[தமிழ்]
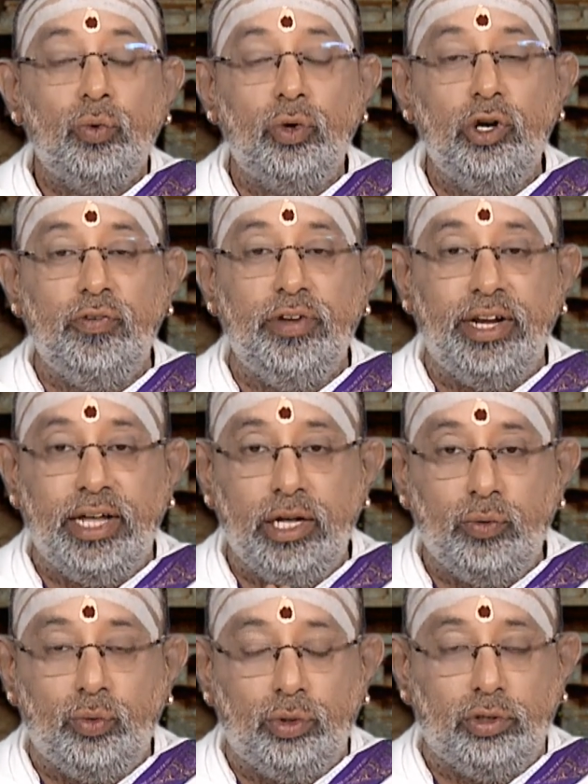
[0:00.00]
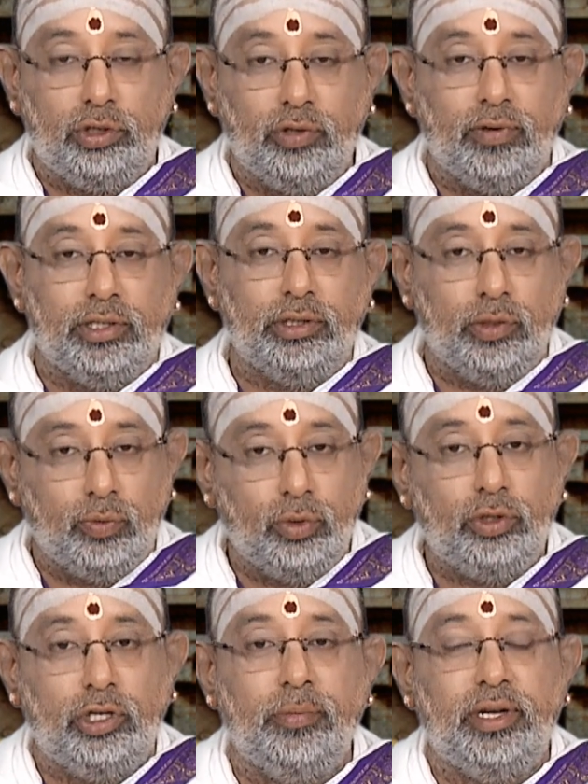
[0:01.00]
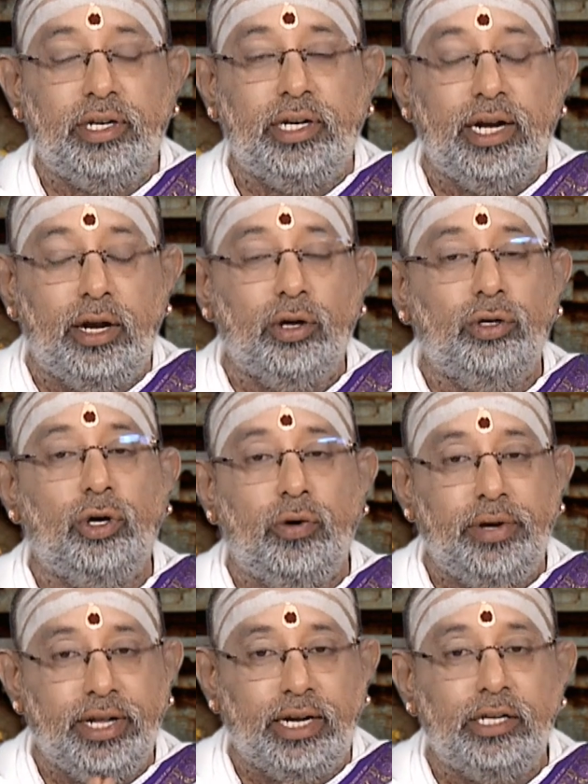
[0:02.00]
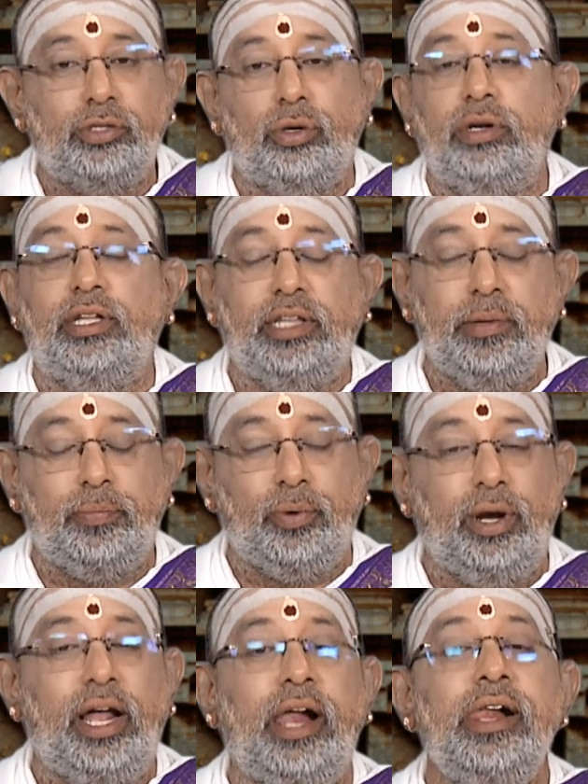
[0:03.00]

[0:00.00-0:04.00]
ஊழ்வினை உறுத்து வந்து ஊட்டும் என்று இளங்கோவடிகள் சொன்னதைப் போல